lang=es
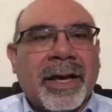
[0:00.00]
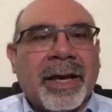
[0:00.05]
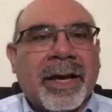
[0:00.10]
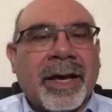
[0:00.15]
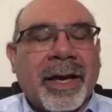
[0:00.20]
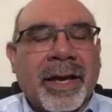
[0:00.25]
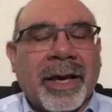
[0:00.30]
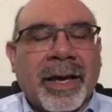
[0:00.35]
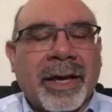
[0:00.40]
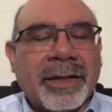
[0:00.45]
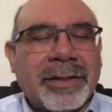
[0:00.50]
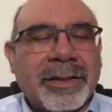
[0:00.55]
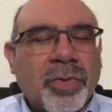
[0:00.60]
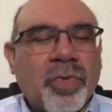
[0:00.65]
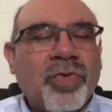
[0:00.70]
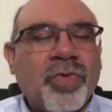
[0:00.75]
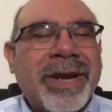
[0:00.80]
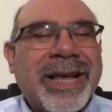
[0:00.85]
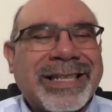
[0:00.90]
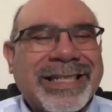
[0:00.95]
es
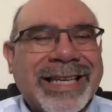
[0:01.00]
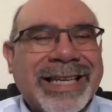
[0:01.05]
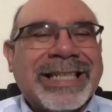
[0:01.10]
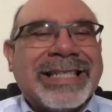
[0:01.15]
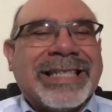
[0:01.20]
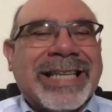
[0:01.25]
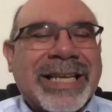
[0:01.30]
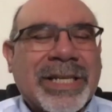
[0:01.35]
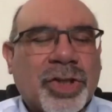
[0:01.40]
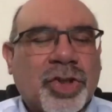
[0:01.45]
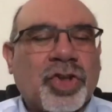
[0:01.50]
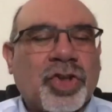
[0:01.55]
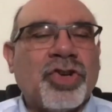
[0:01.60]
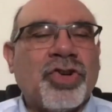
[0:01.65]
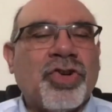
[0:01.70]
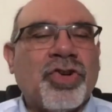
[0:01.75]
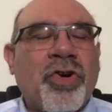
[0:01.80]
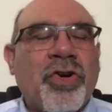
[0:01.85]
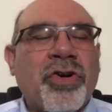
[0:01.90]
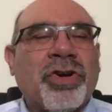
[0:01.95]
una
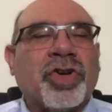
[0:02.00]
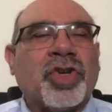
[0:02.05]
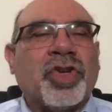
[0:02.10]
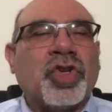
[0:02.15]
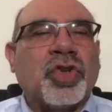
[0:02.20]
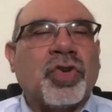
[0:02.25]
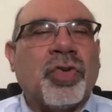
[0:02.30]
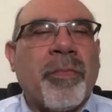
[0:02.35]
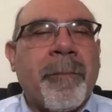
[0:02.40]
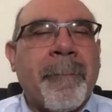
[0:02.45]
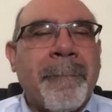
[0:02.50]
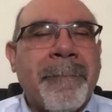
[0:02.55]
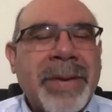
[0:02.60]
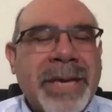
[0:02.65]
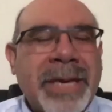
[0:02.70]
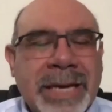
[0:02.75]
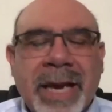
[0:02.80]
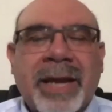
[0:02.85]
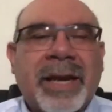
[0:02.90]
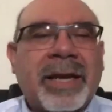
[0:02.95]
sensación
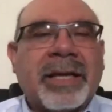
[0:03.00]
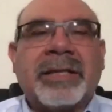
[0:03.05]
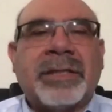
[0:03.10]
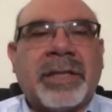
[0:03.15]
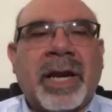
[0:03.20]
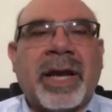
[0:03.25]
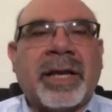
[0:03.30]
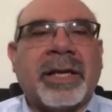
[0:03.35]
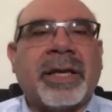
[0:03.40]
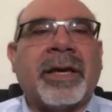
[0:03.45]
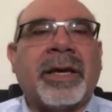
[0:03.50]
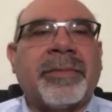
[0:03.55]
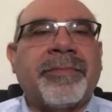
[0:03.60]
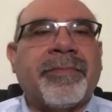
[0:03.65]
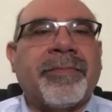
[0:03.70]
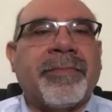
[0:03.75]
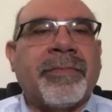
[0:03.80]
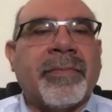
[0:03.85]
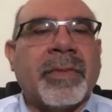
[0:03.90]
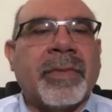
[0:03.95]
bien extraña
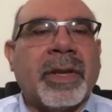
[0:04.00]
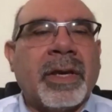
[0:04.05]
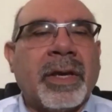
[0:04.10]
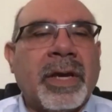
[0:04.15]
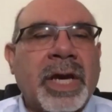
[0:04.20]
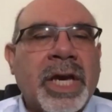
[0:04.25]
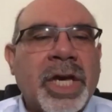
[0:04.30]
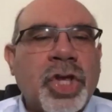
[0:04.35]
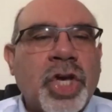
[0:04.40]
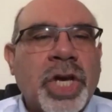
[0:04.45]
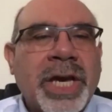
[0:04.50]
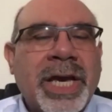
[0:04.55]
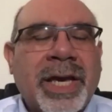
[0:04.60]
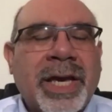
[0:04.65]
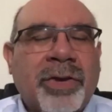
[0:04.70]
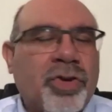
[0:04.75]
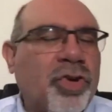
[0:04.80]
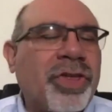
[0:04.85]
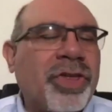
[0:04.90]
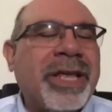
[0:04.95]

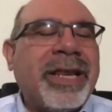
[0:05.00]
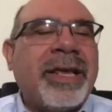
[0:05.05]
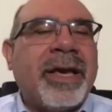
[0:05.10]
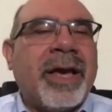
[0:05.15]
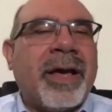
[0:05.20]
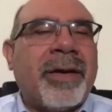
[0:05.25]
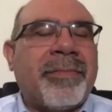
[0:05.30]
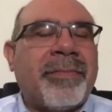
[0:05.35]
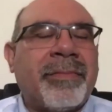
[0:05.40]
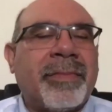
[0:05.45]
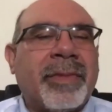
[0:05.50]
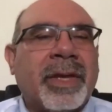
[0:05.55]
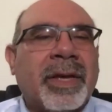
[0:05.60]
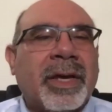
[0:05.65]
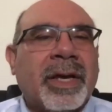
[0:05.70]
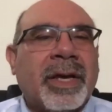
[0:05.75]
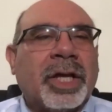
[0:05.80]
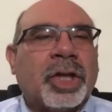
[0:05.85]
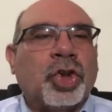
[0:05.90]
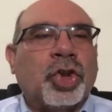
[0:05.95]
y, yo diría
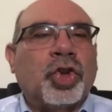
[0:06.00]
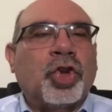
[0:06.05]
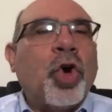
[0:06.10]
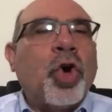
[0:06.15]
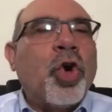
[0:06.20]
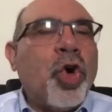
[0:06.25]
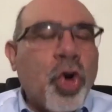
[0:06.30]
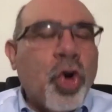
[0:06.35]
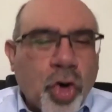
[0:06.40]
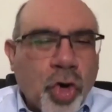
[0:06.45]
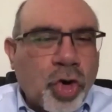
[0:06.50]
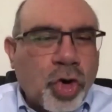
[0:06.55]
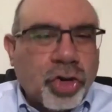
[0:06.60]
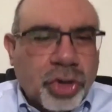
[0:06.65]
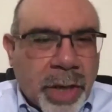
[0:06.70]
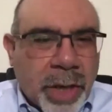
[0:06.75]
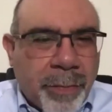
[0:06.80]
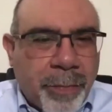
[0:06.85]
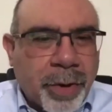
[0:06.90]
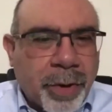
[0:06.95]

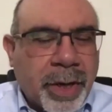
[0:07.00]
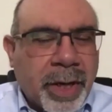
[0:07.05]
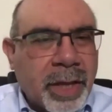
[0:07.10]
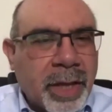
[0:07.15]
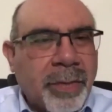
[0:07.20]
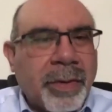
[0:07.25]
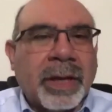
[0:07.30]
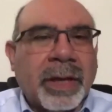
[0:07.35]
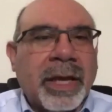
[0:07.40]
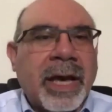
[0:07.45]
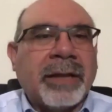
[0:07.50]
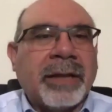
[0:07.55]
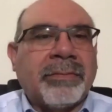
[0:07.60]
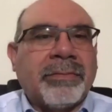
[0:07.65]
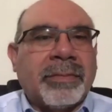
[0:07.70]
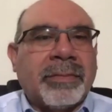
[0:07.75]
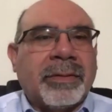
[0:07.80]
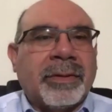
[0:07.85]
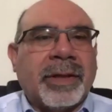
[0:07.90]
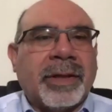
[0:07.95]
dolorosa, porque de verdad
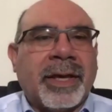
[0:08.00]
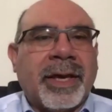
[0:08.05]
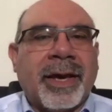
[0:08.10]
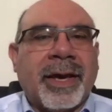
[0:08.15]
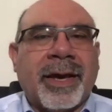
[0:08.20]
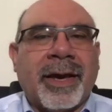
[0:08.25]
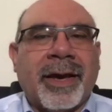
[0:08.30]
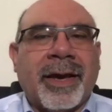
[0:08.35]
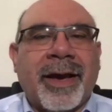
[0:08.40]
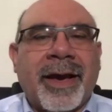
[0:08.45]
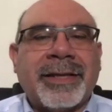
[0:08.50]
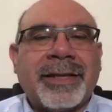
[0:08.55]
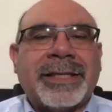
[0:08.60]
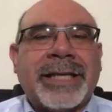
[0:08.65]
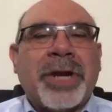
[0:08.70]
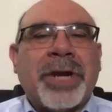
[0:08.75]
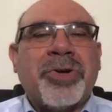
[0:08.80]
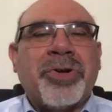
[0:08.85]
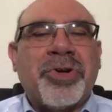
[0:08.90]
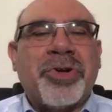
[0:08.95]
que es
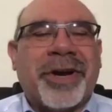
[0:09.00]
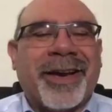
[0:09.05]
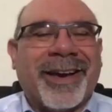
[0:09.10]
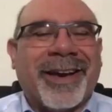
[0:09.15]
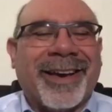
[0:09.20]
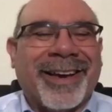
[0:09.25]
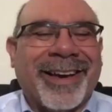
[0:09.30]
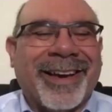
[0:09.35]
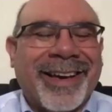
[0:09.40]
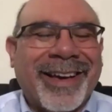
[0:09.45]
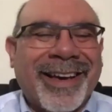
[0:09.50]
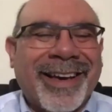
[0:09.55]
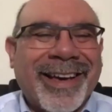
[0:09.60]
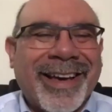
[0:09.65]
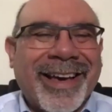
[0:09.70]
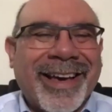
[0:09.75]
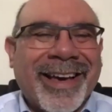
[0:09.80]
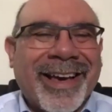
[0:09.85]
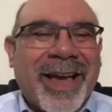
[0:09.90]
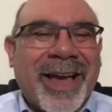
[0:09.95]
algo que,
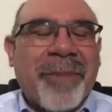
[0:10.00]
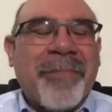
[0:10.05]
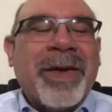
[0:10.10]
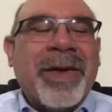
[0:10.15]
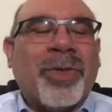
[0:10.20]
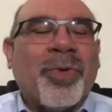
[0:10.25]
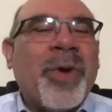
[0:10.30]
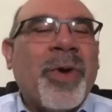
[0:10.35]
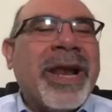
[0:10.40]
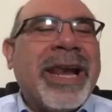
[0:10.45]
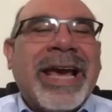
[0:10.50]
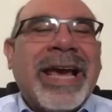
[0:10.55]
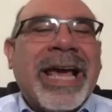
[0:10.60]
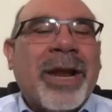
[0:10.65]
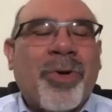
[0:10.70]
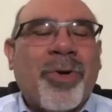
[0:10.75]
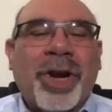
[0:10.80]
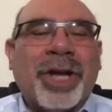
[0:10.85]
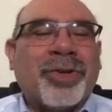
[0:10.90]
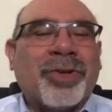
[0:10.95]
que me duele en
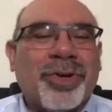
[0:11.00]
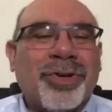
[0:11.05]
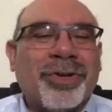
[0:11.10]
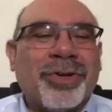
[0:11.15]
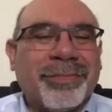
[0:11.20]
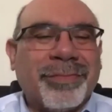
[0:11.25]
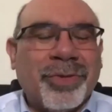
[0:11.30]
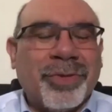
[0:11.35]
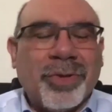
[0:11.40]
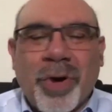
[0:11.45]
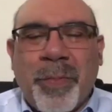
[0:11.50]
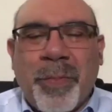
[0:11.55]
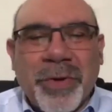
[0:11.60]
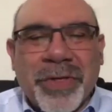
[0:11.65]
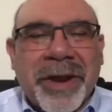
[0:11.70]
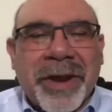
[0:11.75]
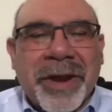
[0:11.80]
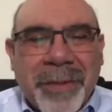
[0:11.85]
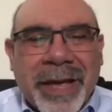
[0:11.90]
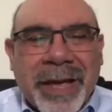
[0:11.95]
el corazón, no
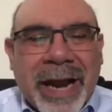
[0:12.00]
poder ver.